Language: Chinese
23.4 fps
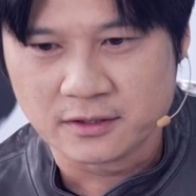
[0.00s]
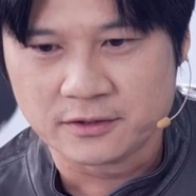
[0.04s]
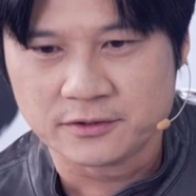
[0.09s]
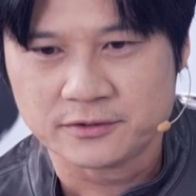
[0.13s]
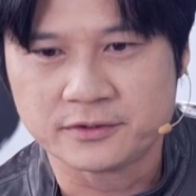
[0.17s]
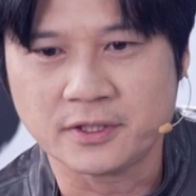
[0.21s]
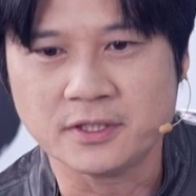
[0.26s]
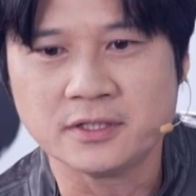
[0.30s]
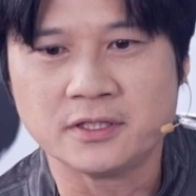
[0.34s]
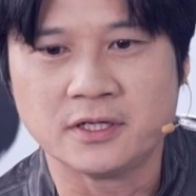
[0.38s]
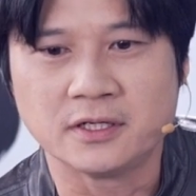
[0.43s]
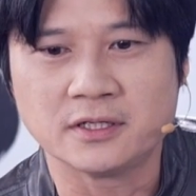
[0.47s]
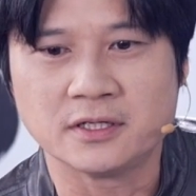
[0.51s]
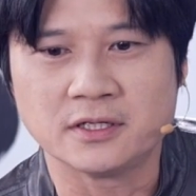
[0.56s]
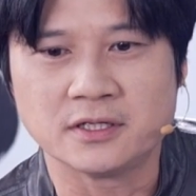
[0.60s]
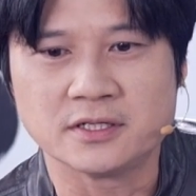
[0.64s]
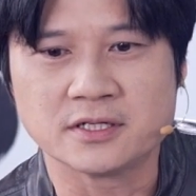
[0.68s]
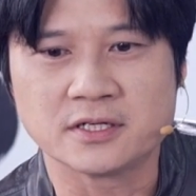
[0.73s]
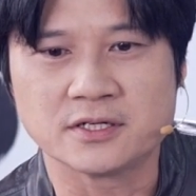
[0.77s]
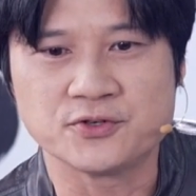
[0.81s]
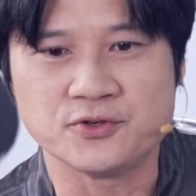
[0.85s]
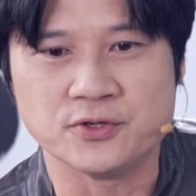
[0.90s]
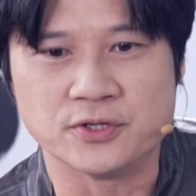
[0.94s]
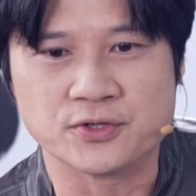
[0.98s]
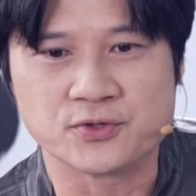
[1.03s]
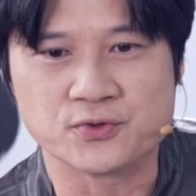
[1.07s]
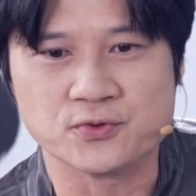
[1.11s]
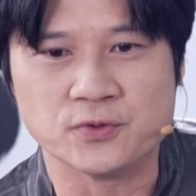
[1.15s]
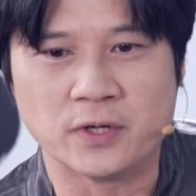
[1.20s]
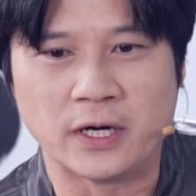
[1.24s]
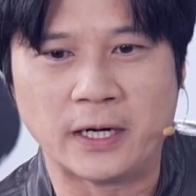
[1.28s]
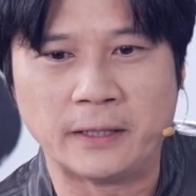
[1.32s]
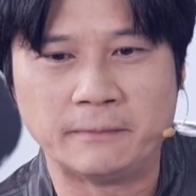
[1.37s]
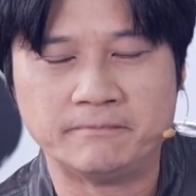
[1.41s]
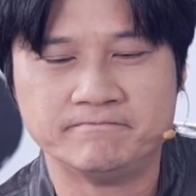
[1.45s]
任何的这个学术
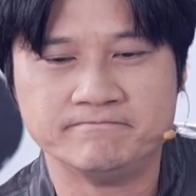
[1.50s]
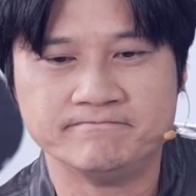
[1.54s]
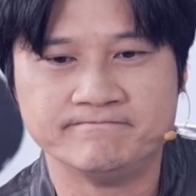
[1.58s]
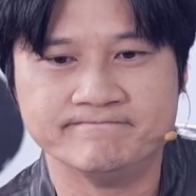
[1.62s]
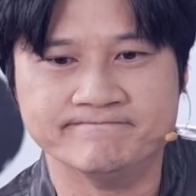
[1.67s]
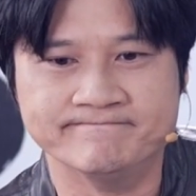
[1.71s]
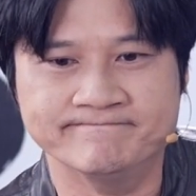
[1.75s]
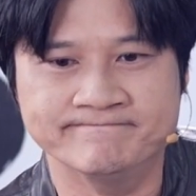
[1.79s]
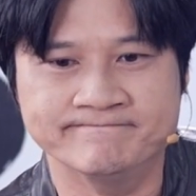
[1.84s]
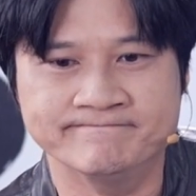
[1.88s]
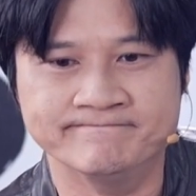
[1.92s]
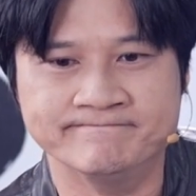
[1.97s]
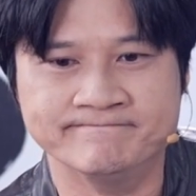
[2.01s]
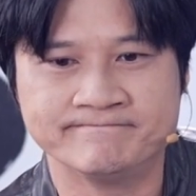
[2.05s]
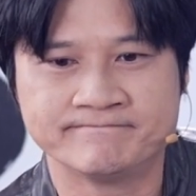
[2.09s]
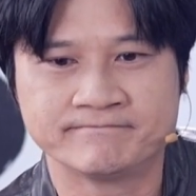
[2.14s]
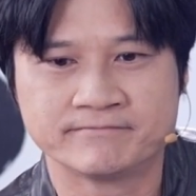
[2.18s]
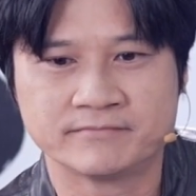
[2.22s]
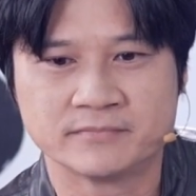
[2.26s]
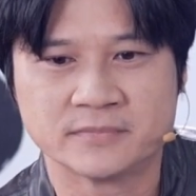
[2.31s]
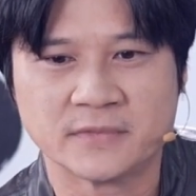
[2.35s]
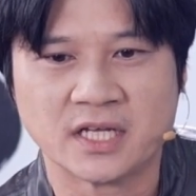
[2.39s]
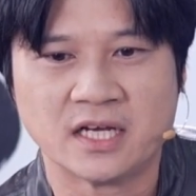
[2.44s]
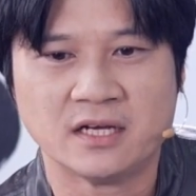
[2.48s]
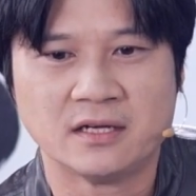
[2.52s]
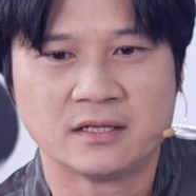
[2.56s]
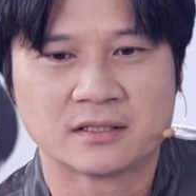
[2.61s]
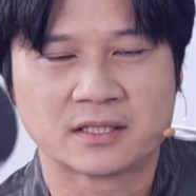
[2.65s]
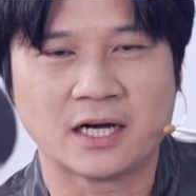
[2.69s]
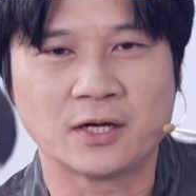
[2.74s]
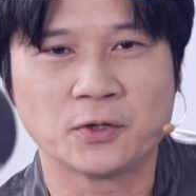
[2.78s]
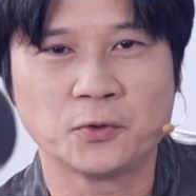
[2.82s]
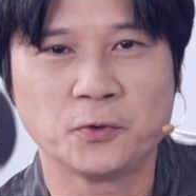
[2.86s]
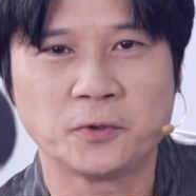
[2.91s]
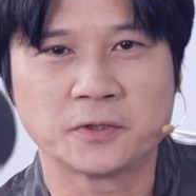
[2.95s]
啊。嗯，
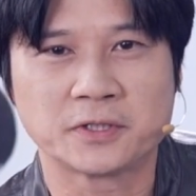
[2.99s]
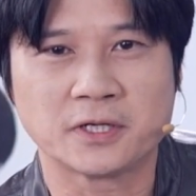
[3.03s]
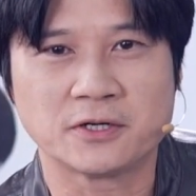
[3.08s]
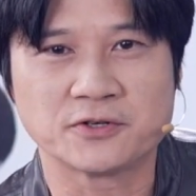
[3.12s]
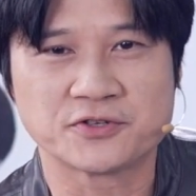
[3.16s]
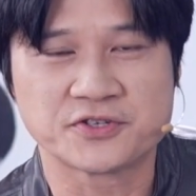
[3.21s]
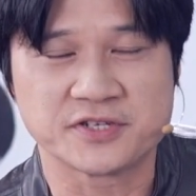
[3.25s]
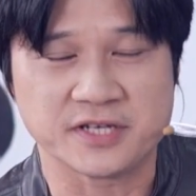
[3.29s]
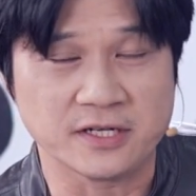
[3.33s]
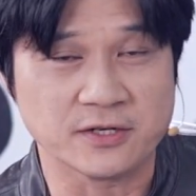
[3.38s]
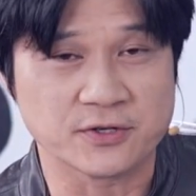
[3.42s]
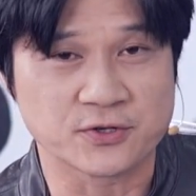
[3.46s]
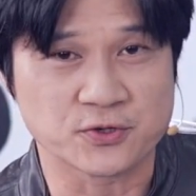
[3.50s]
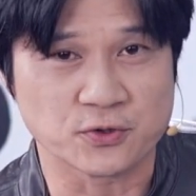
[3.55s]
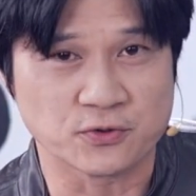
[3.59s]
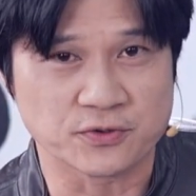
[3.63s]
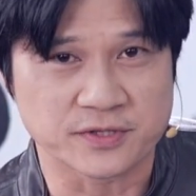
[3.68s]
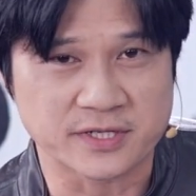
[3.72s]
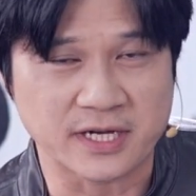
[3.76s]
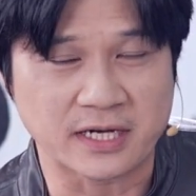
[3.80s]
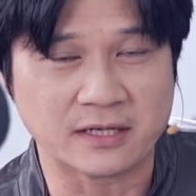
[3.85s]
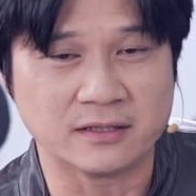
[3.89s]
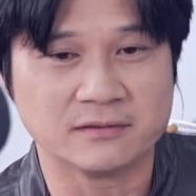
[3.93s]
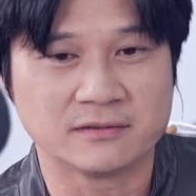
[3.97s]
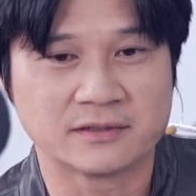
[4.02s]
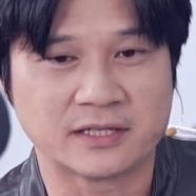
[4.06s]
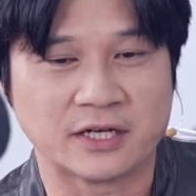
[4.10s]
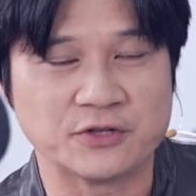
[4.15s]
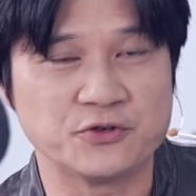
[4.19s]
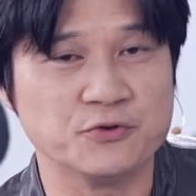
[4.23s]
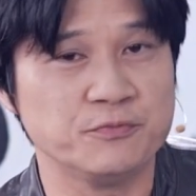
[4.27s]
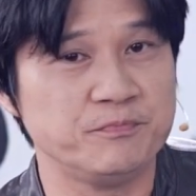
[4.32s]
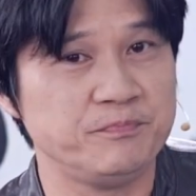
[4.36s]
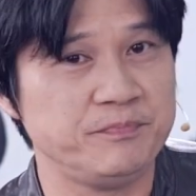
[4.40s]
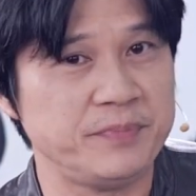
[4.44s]
它落到谁的手上，它
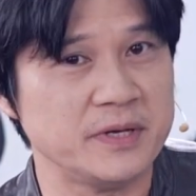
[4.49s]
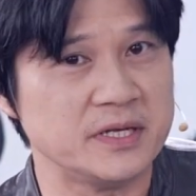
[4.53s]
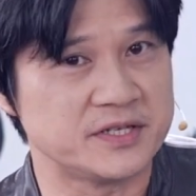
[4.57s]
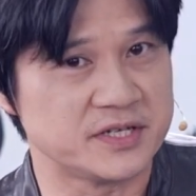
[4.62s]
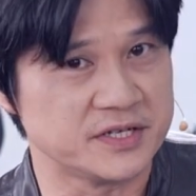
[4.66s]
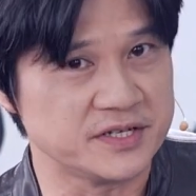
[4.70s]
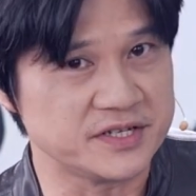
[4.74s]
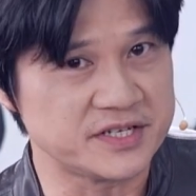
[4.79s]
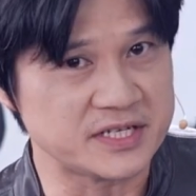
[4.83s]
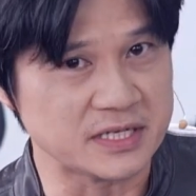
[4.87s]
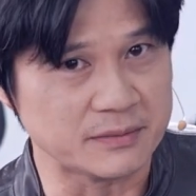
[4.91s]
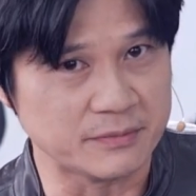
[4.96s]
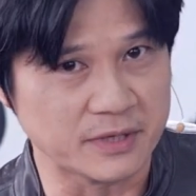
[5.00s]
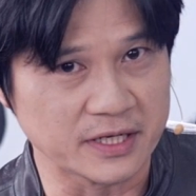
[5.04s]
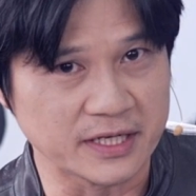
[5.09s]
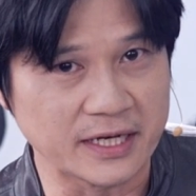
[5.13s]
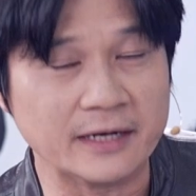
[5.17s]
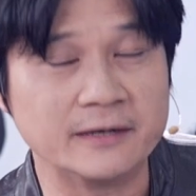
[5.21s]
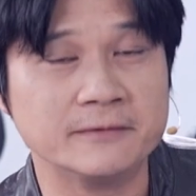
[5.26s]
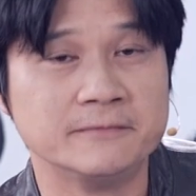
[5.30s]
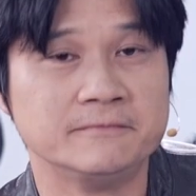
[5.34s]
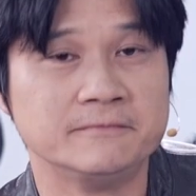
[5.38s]
就变成什么样。